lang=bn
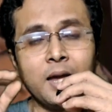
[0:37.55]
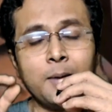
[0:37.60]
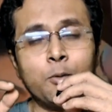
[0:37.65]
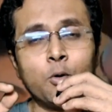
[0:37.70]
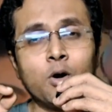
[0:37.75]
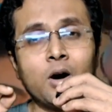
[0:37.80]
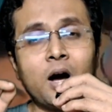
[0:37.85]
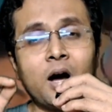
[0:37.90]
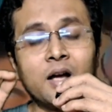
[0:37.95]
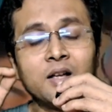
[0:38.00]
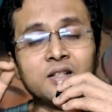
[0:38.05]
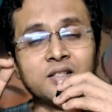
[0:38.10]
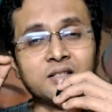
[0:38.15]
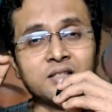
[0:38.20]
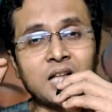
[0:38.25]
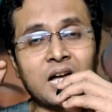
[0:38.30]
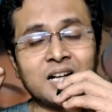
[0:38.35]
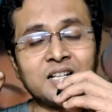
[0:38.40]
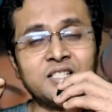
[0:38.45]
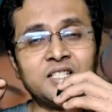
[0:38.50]
এবং
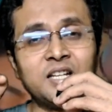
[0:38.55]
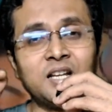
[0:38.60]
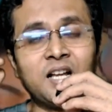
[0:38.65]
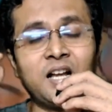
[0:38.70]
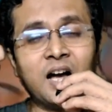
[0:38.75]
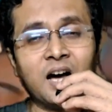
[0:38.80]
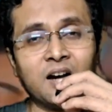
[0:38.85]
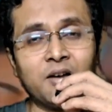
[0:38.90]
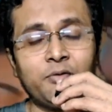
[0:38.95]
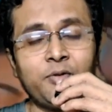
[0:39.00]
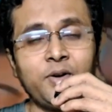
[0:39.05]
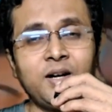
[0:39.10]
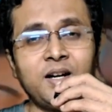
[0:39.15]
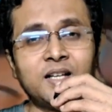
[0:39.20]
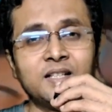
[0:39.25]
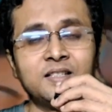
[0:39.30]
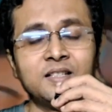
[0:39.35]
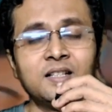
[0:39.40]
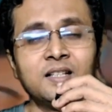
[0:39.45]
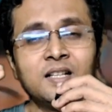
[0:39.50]
তার যে গার্লফ্রেন্ড
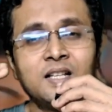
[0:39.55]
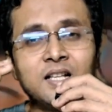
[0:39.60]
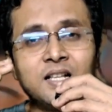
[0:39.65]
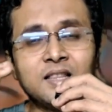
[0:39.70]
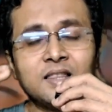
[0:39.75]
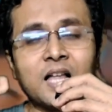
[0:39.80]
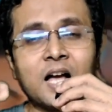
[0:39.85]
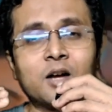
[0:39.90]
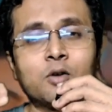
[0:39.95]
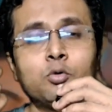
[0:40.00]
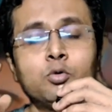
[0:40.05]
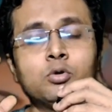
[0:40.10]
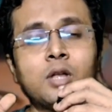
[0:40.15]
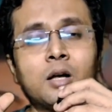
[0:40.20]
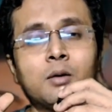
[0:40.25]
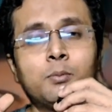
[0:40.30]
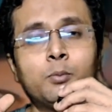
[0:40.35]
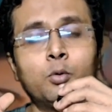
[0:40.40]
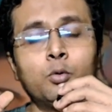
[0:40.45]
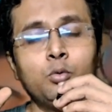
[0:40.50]
আছে তাকেও
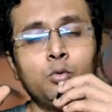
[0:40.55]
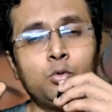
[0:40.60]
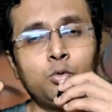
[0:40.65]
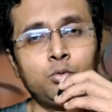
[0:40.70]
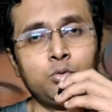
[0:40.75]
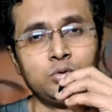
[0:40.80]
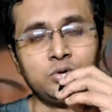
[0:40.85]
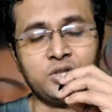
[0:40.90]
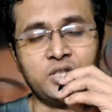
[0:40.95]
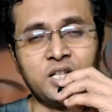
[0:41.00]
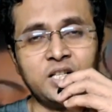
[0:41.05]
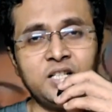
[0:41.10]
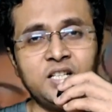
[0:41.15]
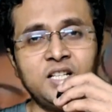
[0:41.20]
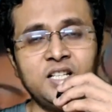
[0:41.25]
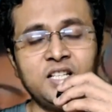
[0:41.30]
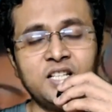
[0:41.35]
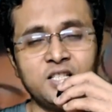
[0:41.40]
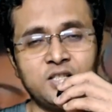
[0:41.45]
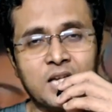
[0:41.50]
তার বন্ধু
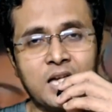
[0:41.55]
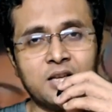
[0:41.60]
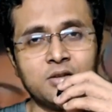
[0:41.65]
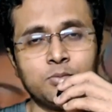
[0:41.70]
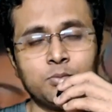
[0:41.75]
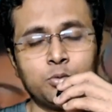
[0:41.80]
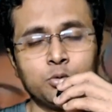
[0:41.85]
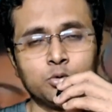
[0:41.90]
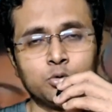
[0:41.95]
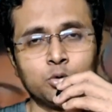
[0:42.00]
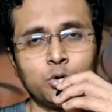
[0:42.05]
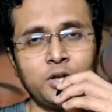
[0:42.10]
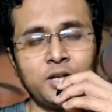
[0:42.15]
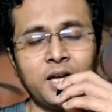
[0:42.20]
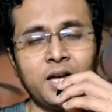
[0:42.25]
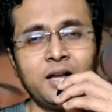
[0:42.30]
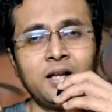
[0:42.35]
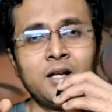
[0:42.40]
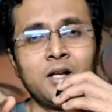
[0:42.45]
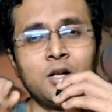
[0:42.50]
ছিনিয়ে নিয়ে যায় চলে
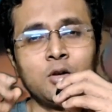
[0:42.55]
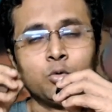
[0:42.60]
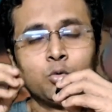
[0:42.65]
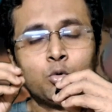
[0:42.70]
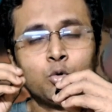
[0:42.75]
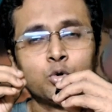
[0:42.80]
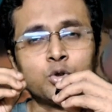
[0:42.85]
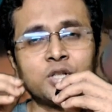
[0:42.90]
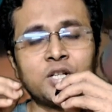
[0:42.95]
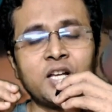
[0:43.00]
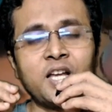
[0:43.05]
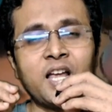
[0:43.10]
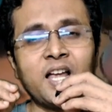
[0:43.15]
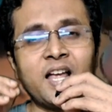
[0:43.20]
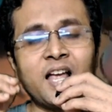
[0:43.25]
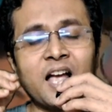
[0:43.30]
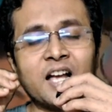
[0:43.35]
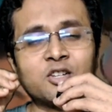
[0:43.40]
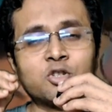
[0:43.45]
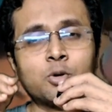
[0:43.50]
যায় তো সে
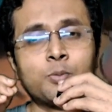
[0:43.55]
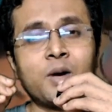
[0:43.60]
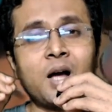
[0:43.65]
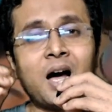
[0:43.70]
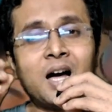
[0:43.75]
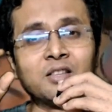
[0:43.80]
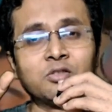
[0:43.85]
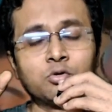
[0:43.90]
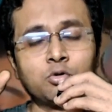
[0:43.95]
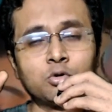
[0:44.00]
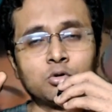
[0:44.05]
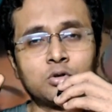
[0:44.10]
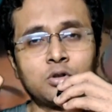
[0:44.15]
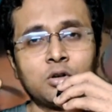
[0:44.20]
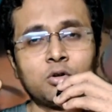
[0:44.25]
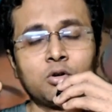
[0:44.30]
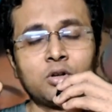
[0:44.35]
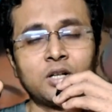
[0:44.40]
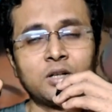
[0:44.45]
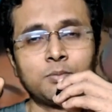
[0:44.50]
একসময়
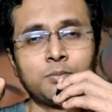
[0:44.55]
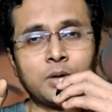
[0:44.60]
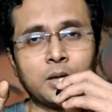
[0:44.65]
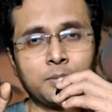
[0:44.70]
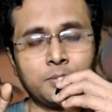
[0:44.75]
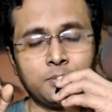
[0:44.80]
আত্মহত্যা করার